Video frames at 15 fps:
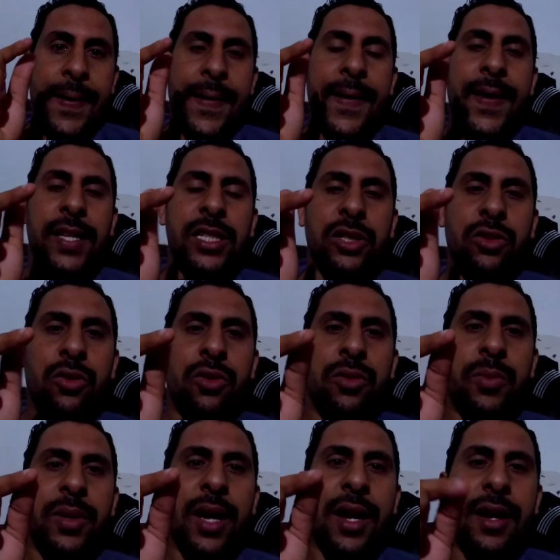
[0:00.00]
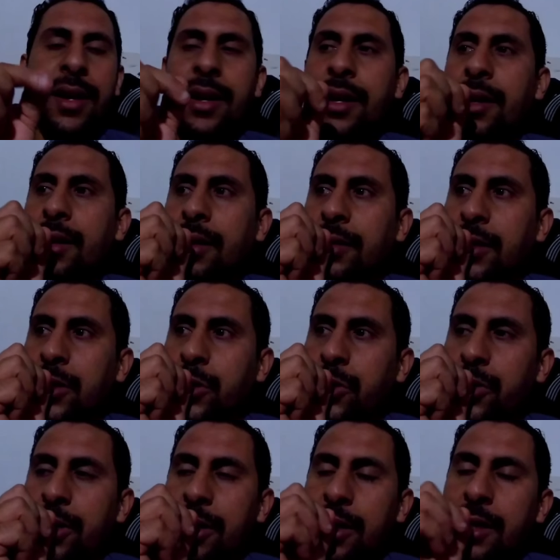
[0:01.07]
هي تتكون بان
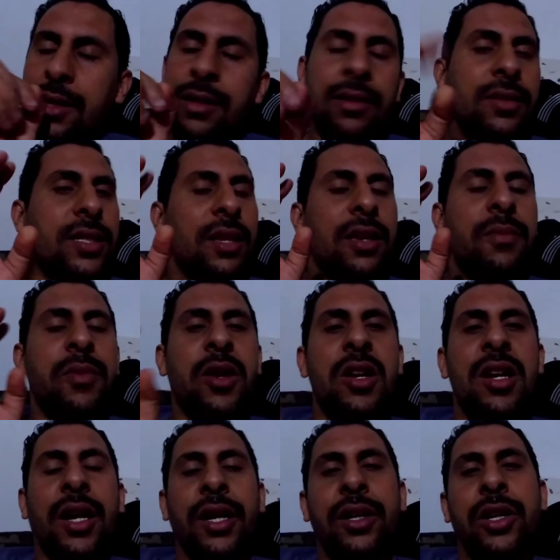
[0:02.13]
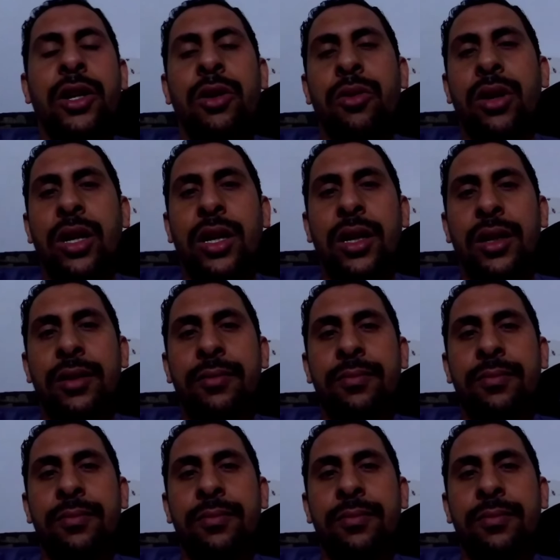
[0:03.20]
تتكون يمكن لك يكرو لك